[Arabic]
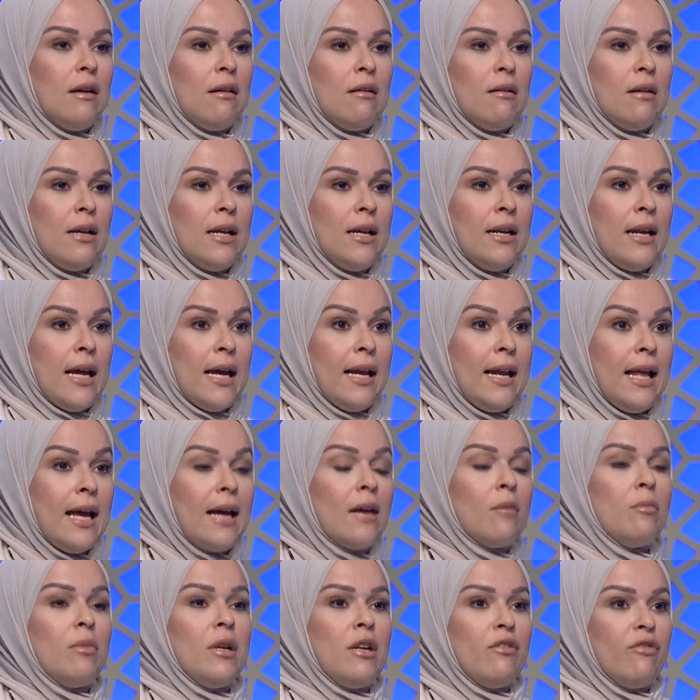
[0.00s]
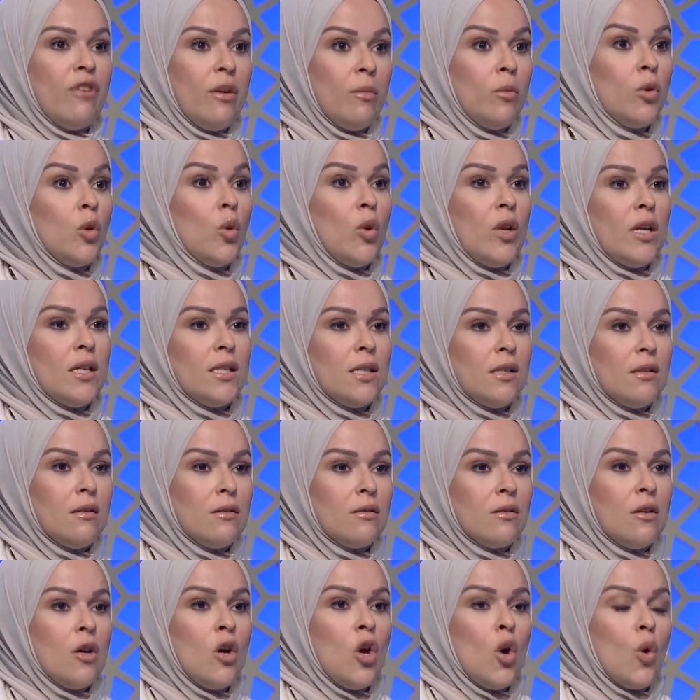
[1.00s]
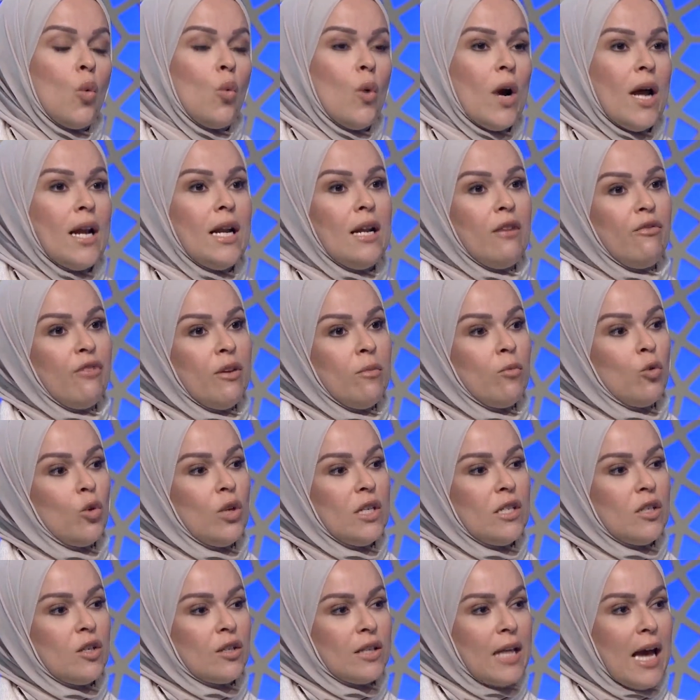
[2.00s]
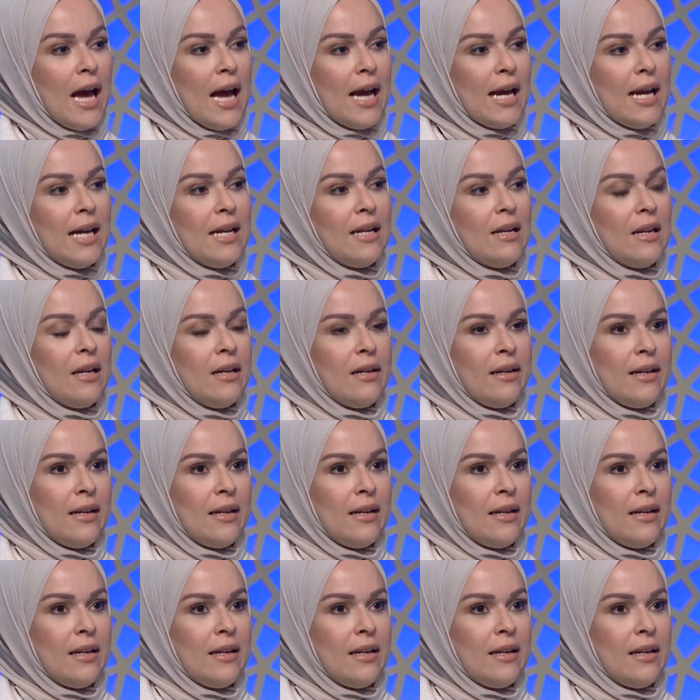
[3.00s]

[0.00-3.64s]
آه، العلاج بالفيمتو ليزر وهل الفيمتو ليزر ده حاجه